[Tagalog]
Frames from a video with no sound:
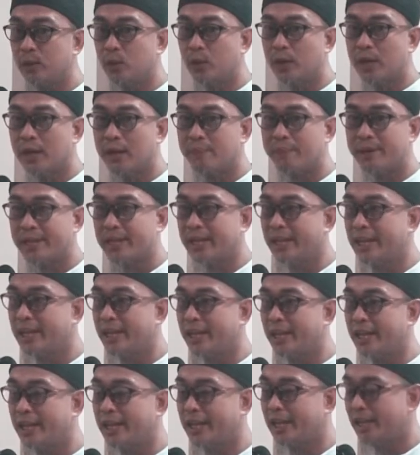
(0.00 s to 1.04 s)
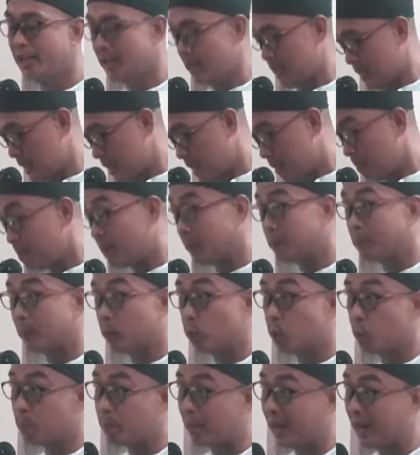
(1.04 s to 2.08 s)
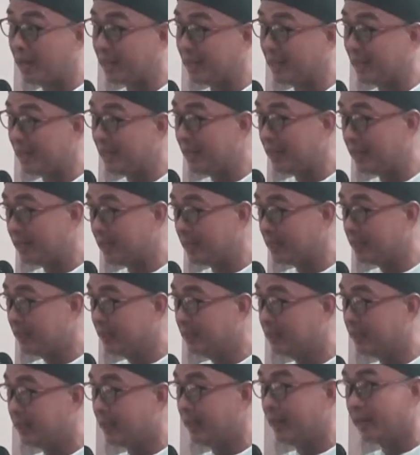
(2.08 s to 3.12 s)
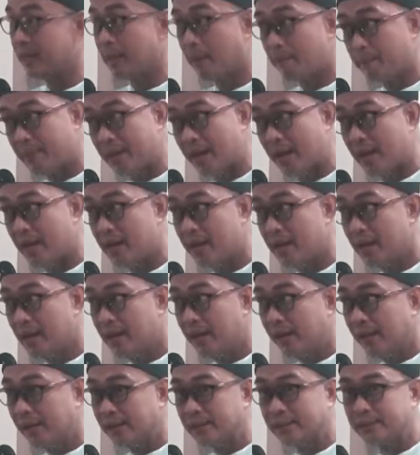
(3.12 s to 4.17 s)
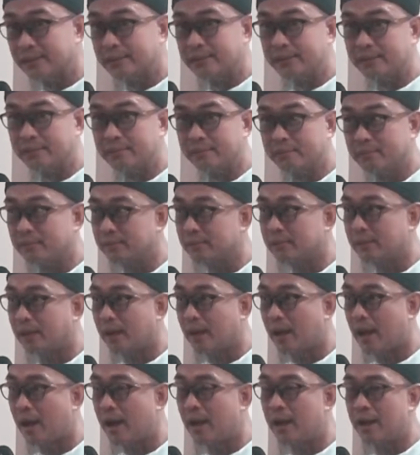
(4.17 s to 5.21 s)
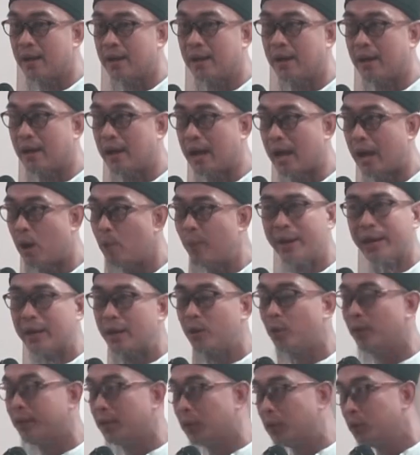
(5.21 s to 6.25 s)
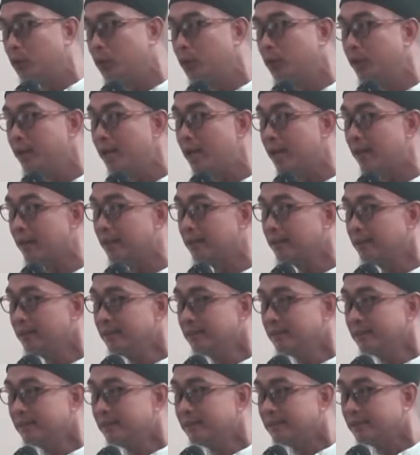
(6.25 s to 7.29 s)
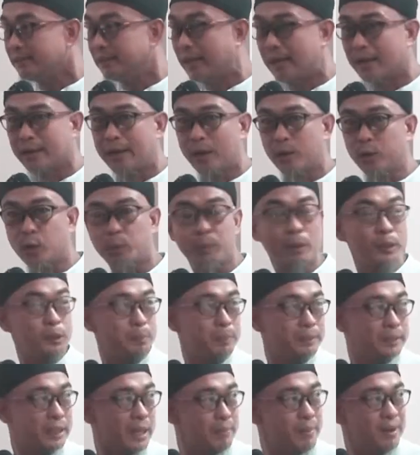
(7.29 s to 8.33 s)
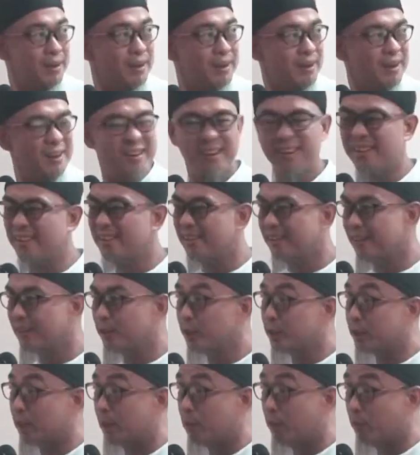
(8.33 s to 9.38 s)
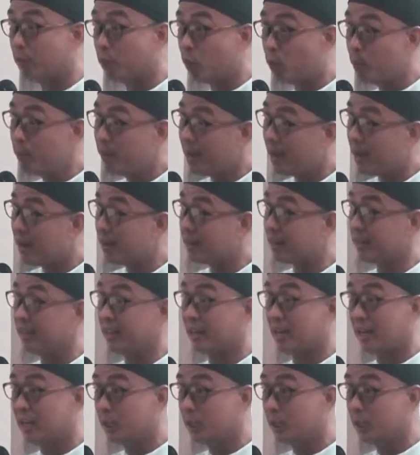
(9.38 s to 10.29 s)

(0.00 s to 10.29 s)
da kayo nga mangi patpatungpal tilintag kinkapya hangka awir kayo kadagutoy niya naglalo to'y paspasama ka ato Islamophobia,